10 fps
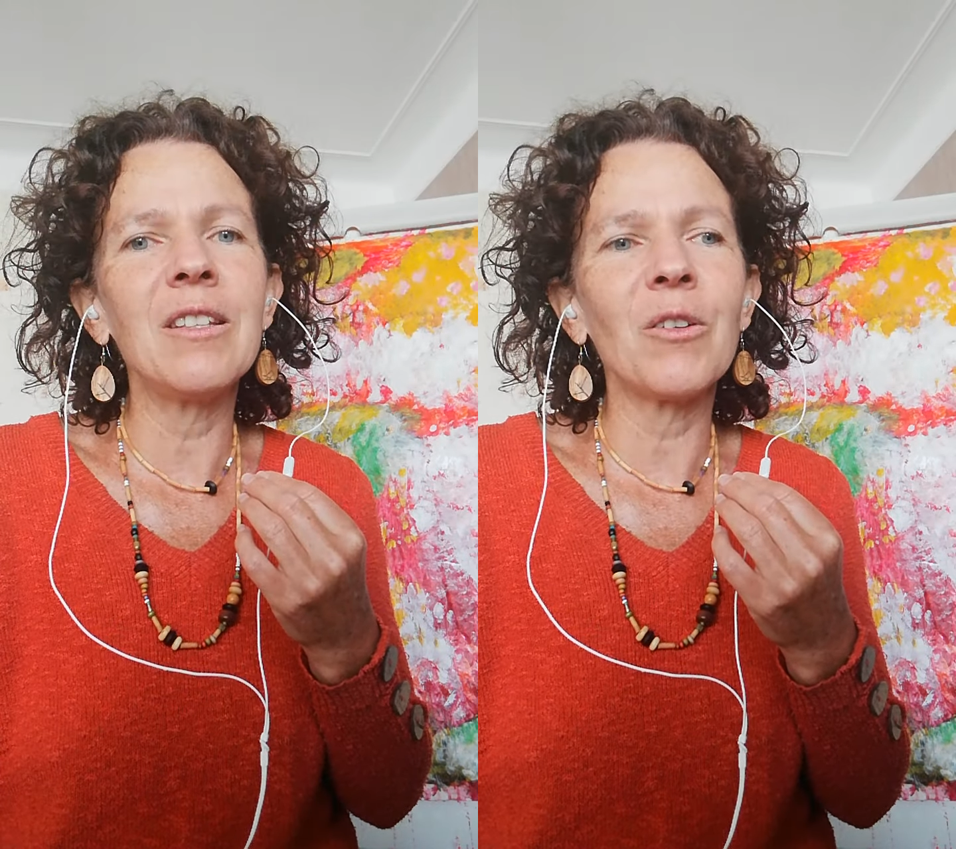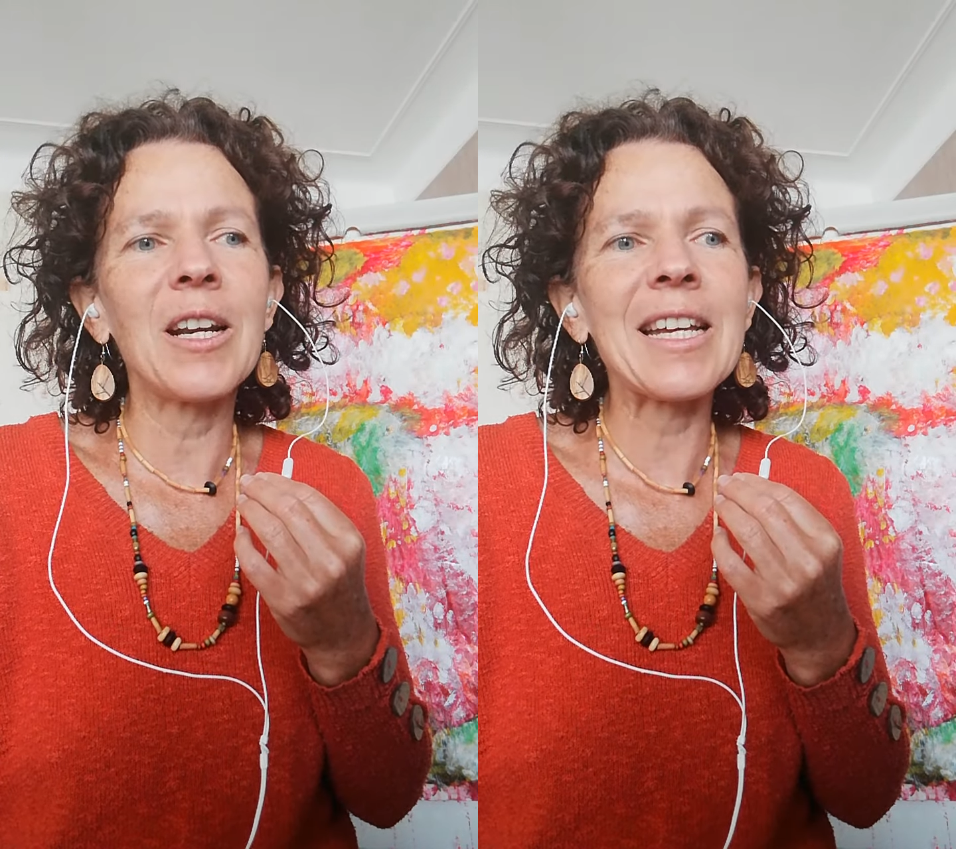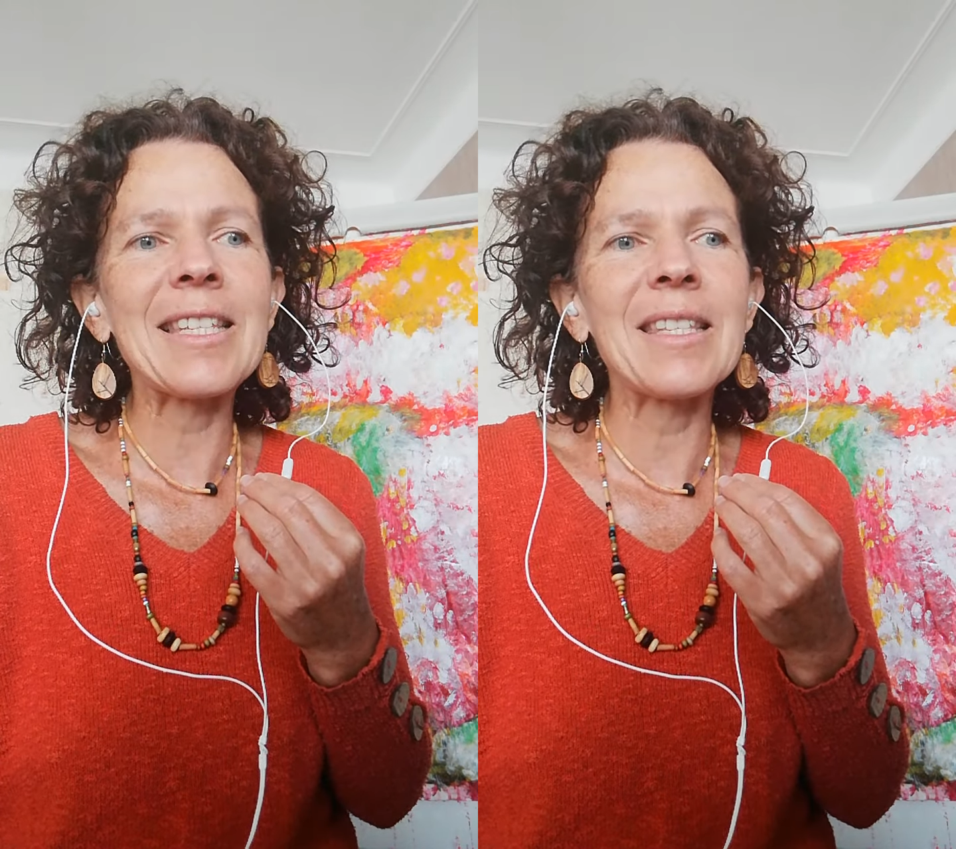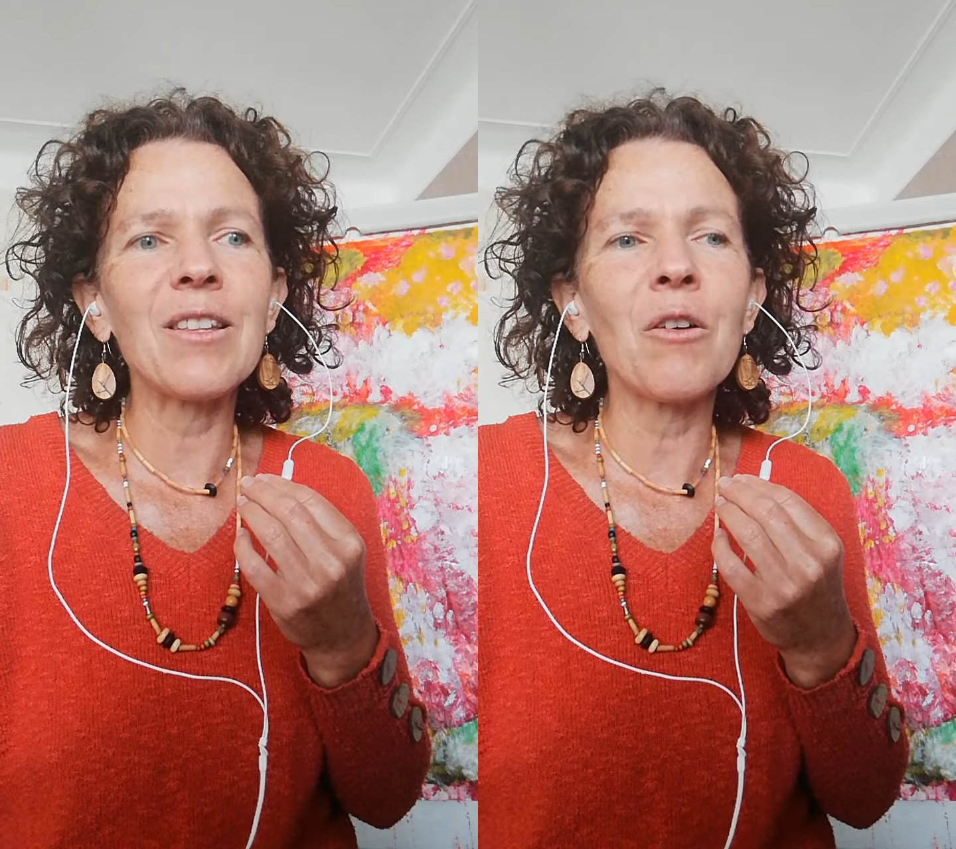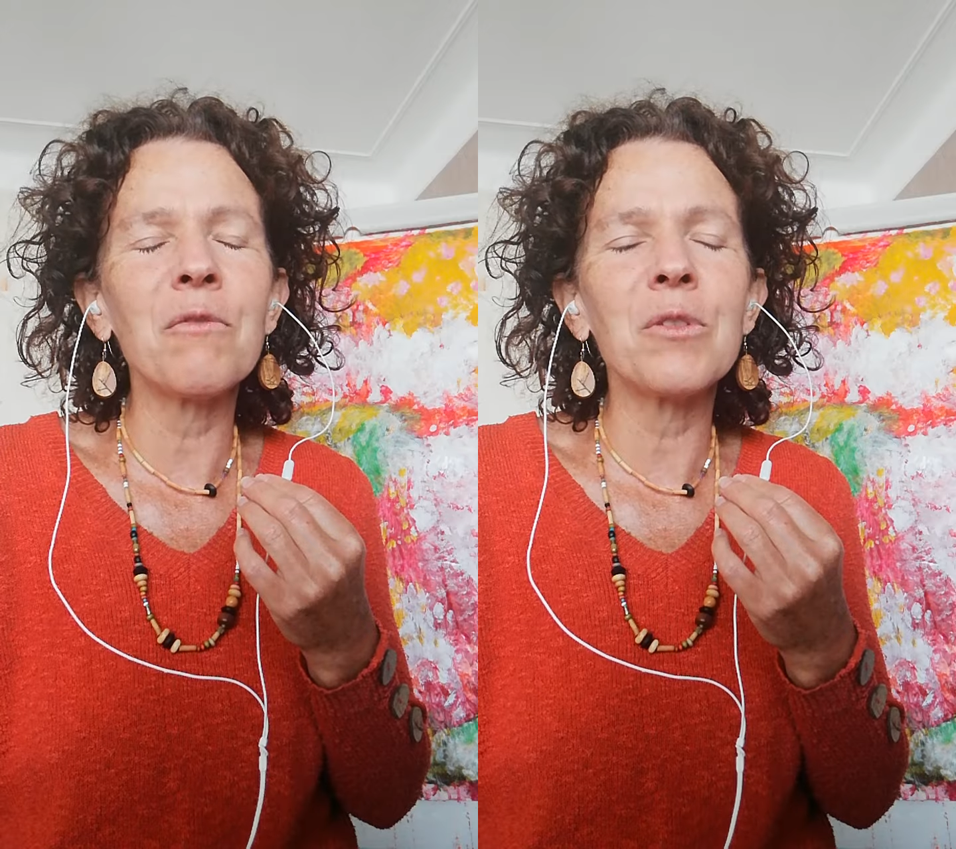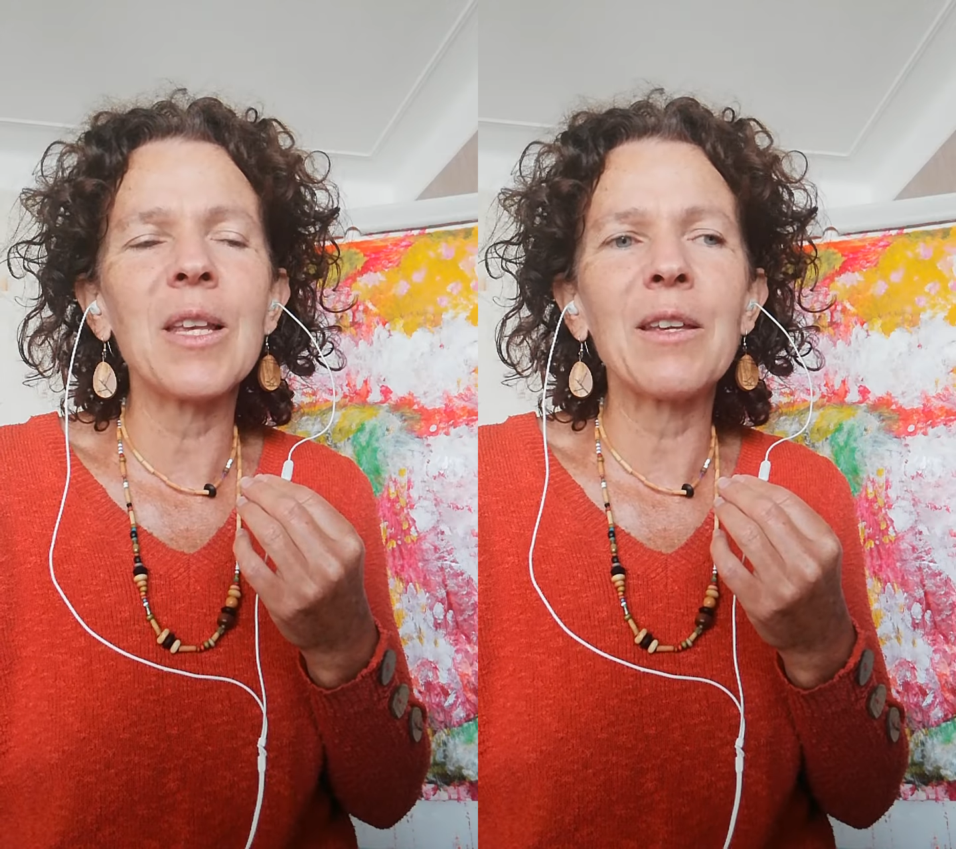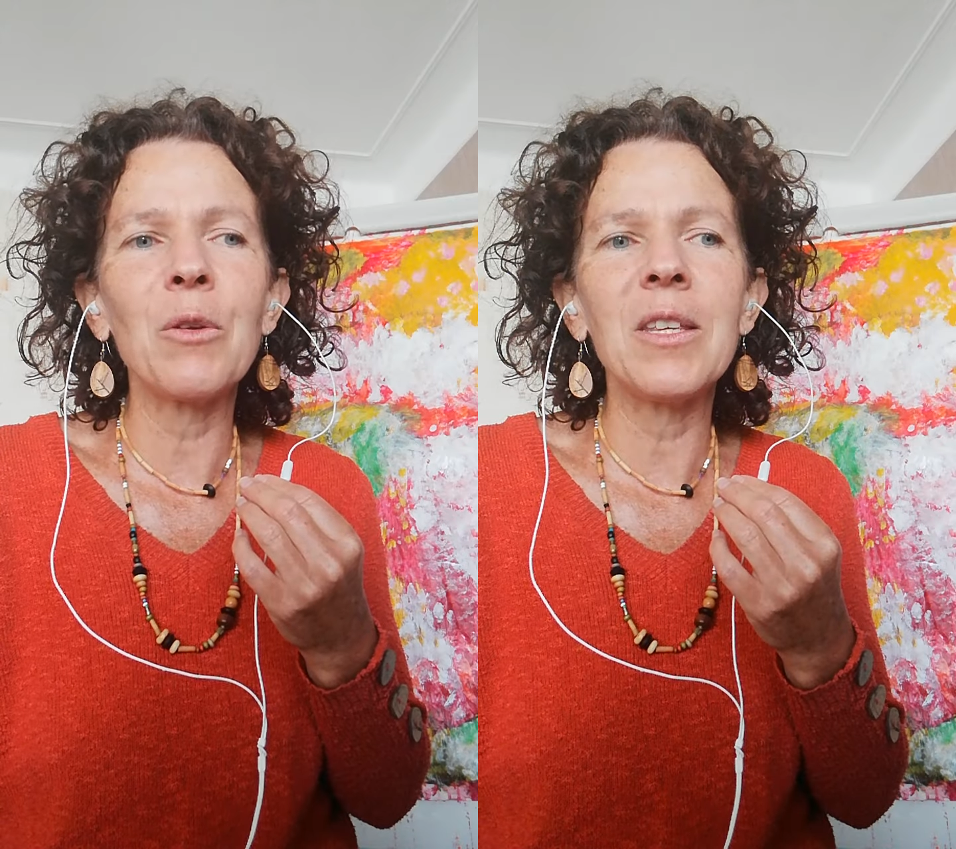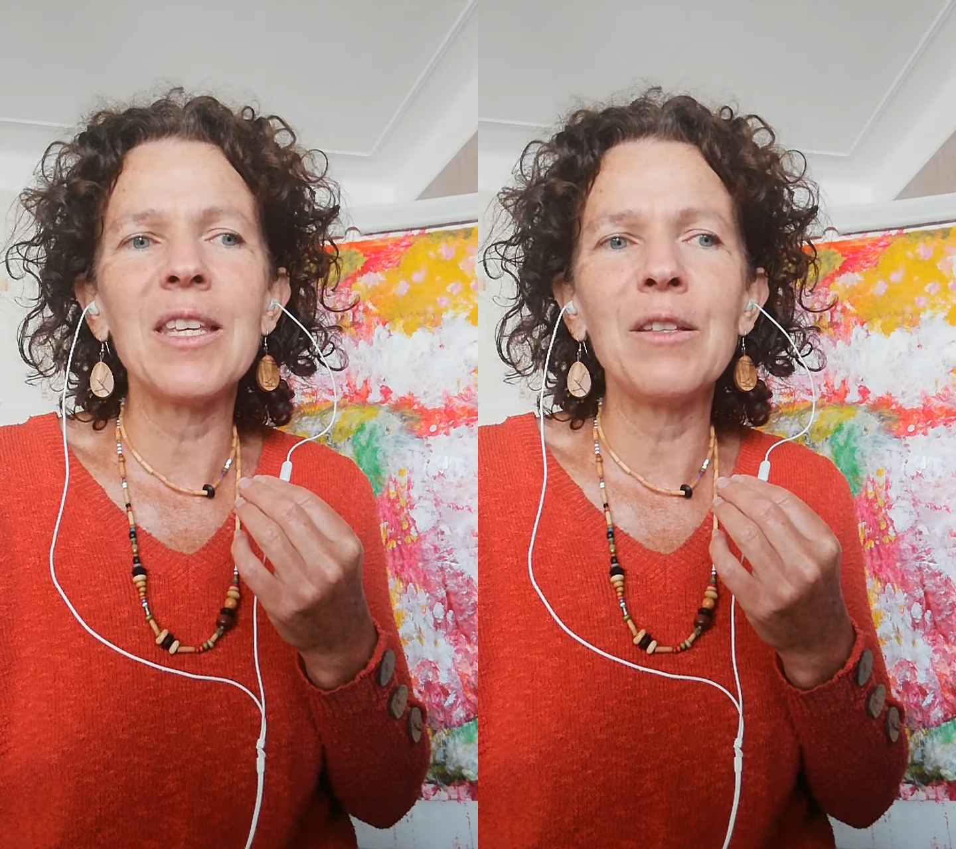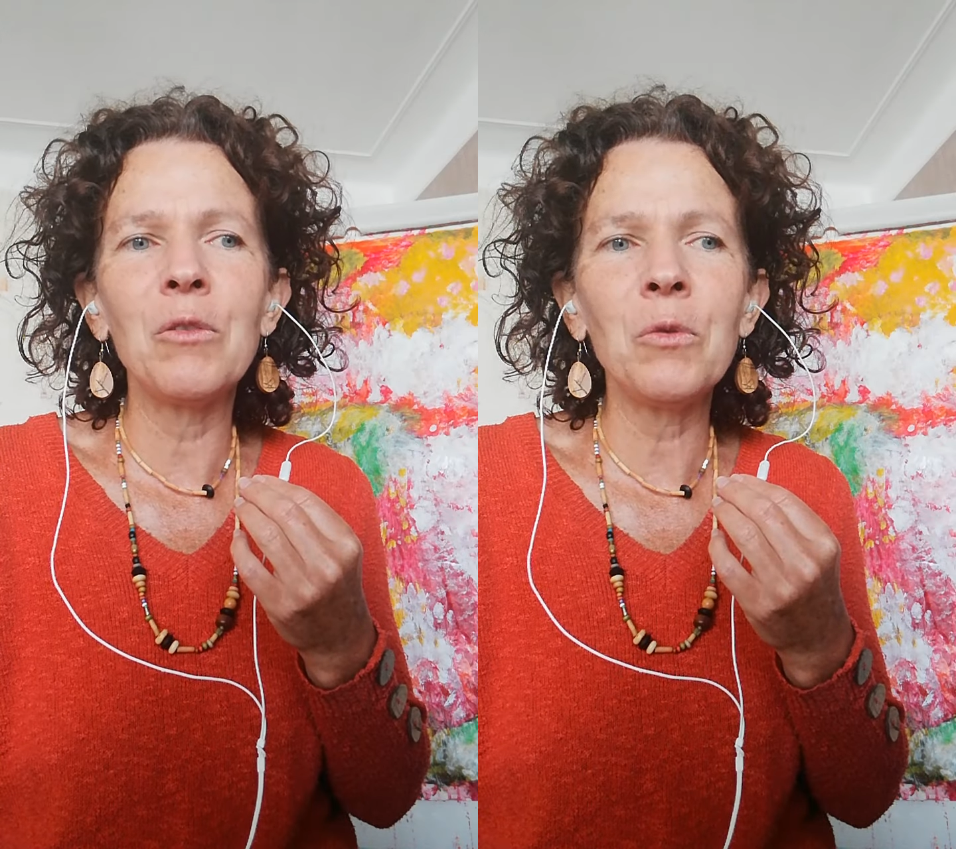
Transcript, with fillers: Dans l'instant, vous accueillez